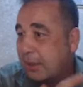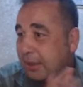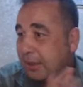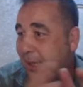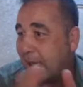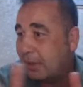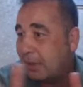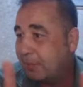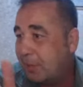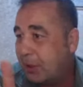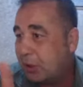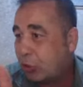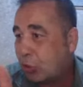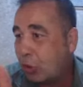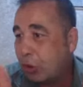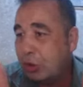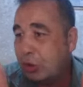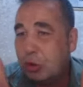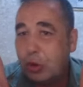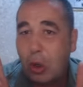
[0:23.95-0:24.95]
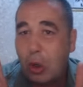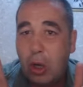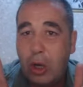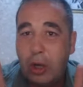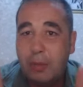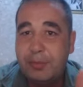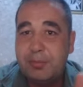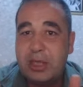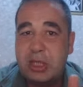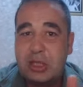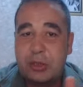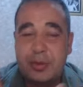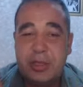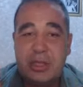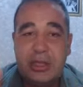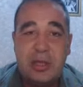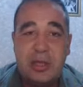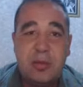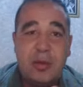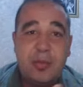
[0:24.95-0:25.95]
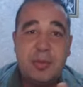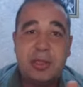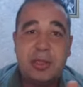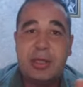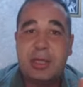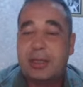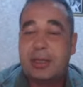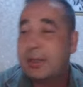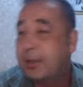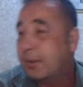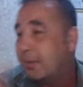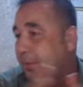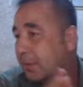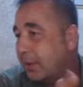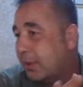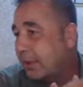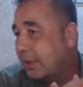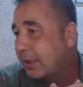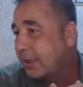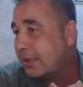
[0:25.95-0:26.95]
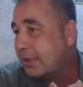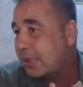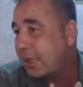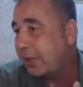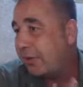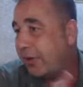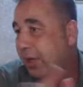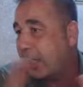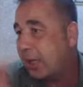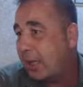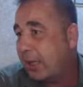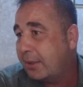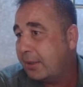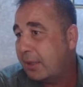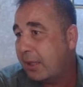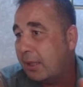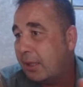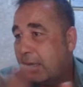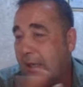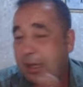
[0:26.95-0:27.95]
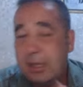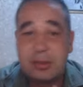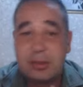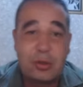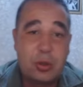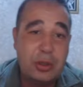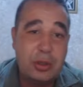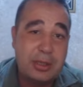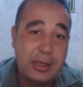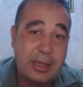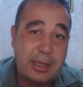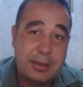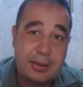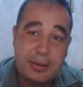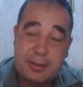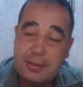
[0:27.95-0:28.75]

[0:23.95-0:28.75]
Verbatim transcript: Yani Bitcoin'in 15 bin 20 bindeki seviyelerinde altcoin'ler.